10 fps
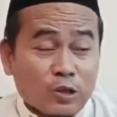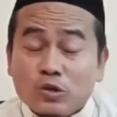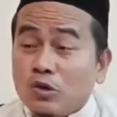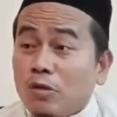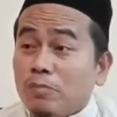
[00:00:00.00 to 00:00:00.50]

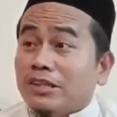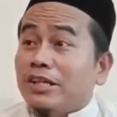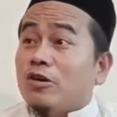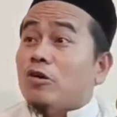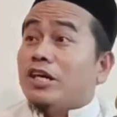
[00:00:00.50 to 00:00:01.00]
Cukup
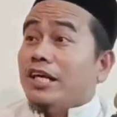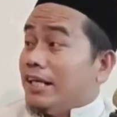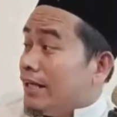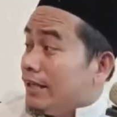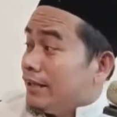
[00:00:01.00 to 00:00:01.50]
ketik
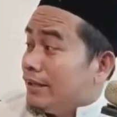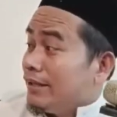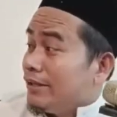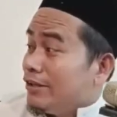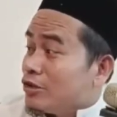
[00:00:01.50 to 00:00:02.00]
Google.
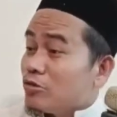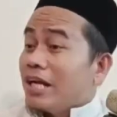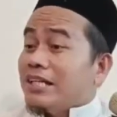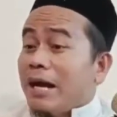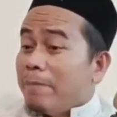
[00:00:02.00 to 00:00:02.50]

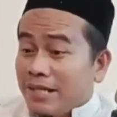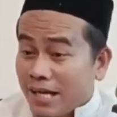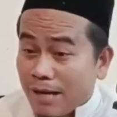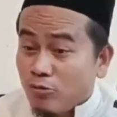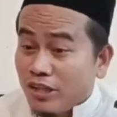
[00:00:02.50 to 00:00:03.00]
Surat apa
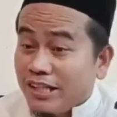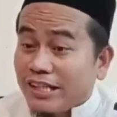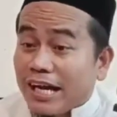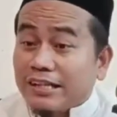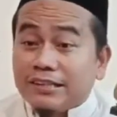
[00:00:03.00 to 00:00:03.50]
yang kamu
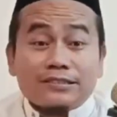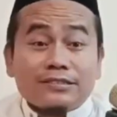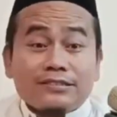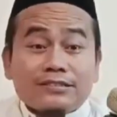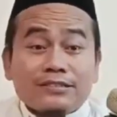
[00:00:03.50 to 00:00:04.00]
inginkan?
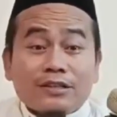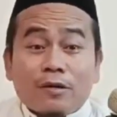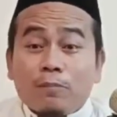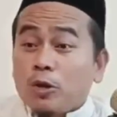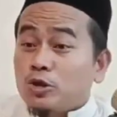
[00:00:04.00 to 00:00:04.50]

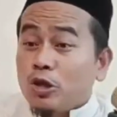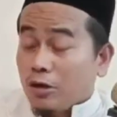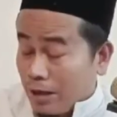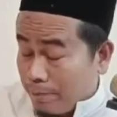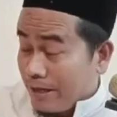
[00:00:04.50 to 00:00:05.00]

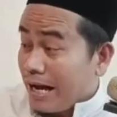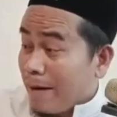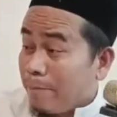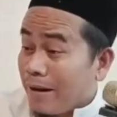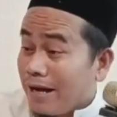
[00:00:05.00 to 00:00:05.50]
Pojok
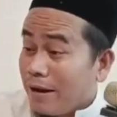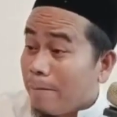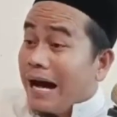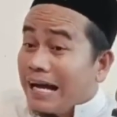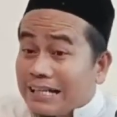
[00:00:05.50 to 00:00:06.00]
keberapa?
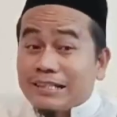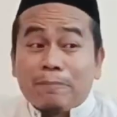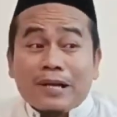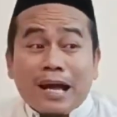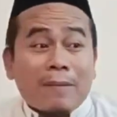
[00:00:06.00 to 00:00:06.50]
Baris
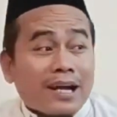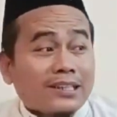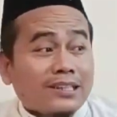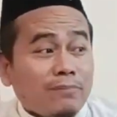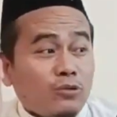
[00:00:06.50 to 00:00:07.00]
keberapa?
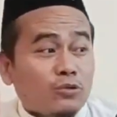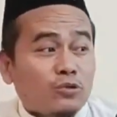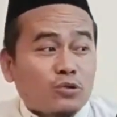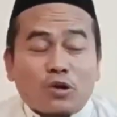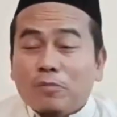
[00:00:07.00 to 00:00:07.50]
Ketemu.
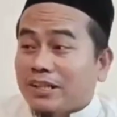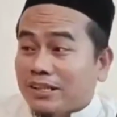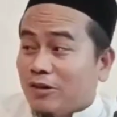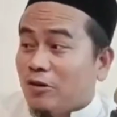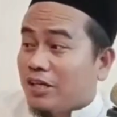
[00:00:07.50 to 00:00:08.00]
Cukup
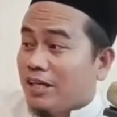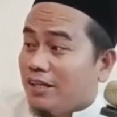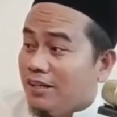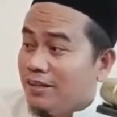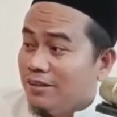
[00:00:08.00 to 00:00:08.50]
ketik
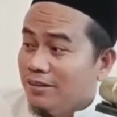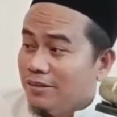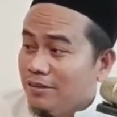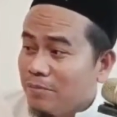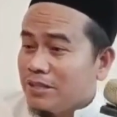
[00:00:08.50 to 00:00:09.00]
Google.
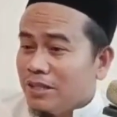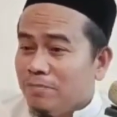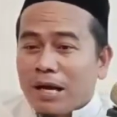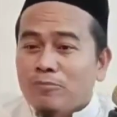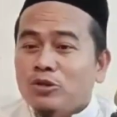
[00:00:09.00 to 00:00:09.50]

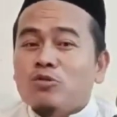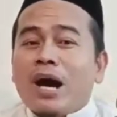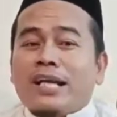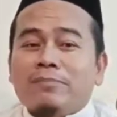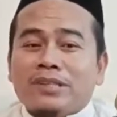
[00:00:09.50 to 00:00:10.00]
Panjang mbahmu
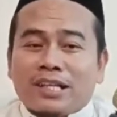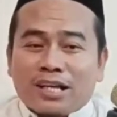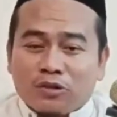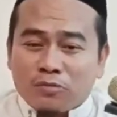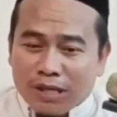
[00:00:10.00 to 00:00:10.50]
iku alim
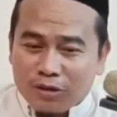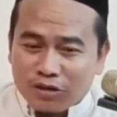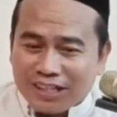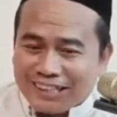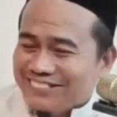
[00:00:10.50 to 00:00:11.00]
tenan kok mbah
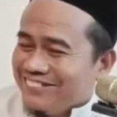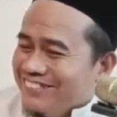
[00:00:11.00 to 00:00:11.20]
Google.